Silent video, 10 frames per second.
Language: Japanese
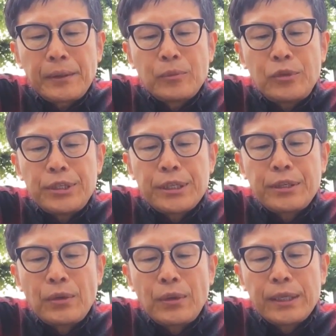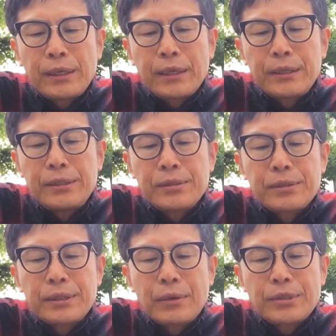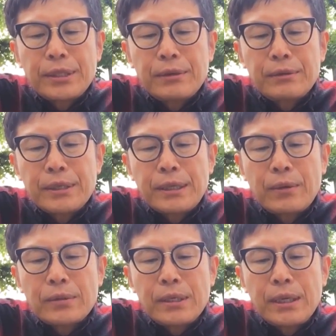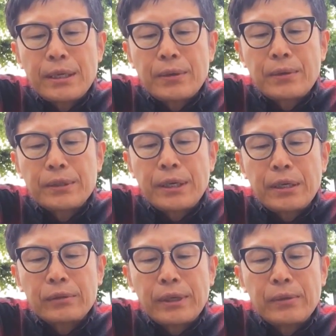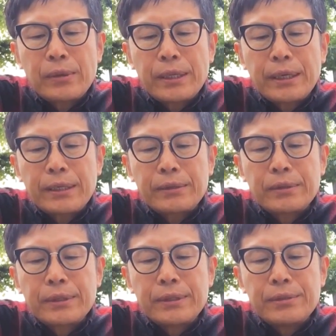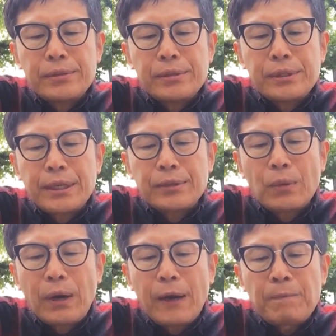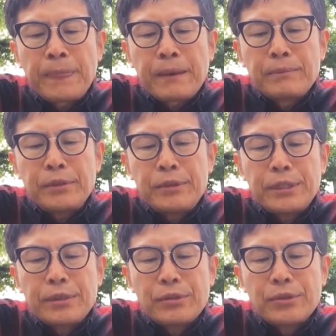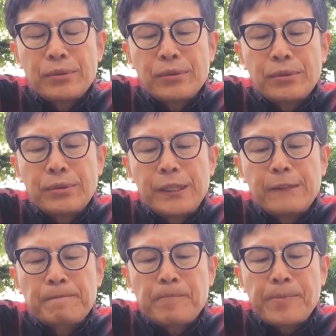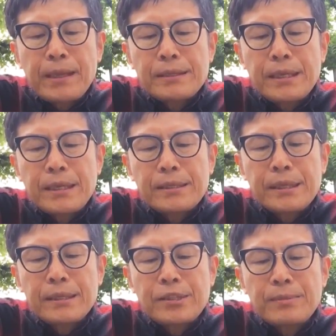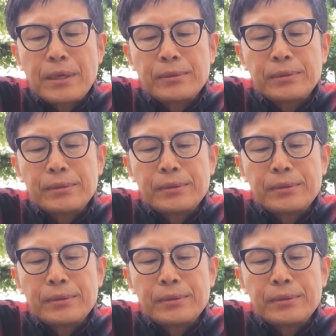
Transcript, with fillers: 無意識の働きについて教えてください。幼い頃に虐待を受けたり傷ついた人は無意識の衝動に支配されてしまう